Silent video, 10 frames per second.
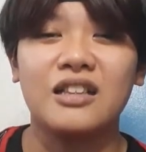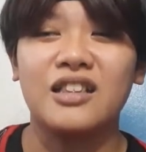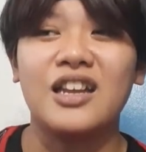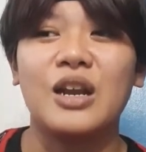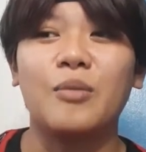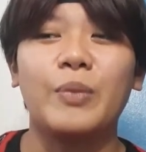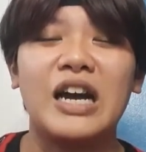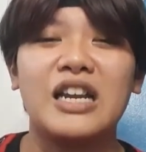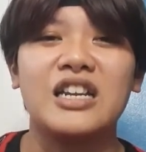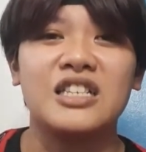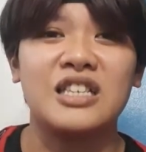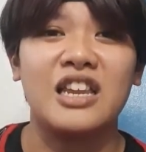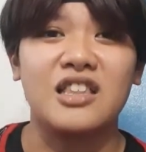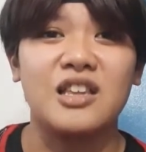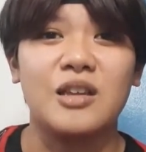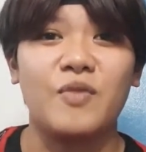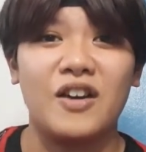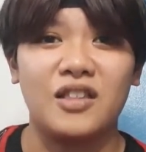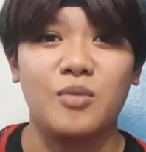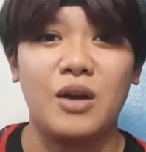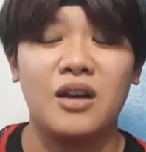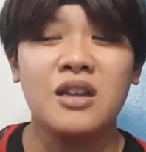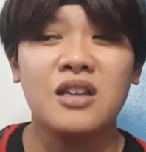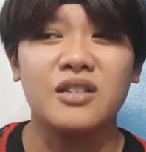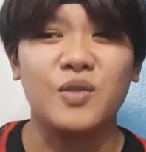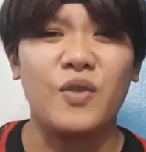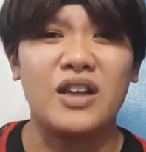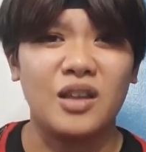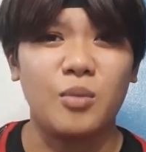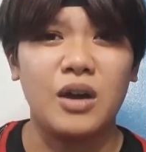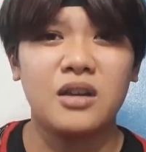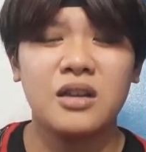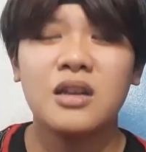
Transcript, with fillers: Then, ang pangalan is Lady Fatima. Si Fatima.